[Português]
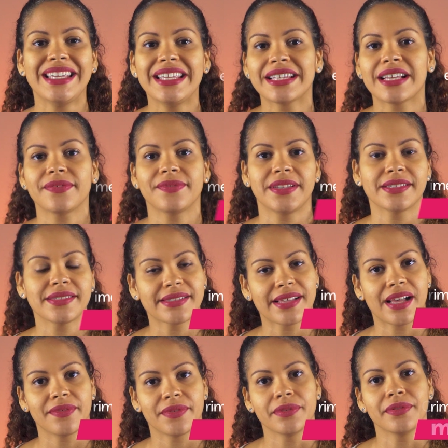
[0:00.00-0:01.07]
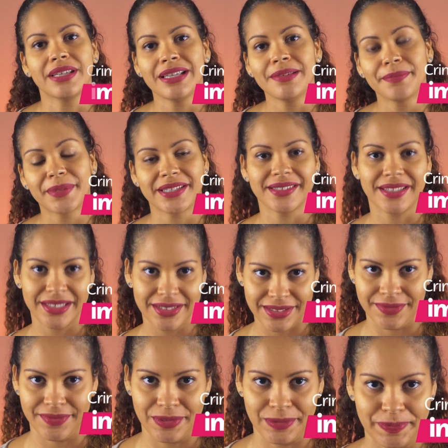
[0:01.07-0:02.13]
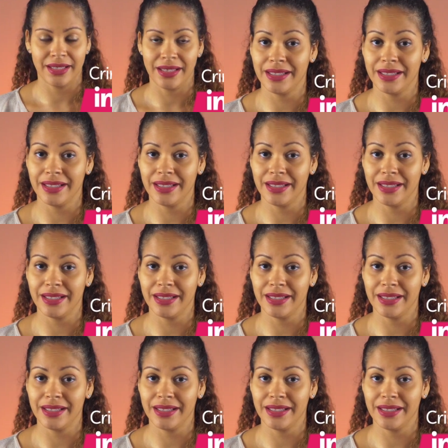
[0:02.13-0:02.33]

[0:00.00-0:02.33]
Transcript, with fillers: inafiançável e imprescritível.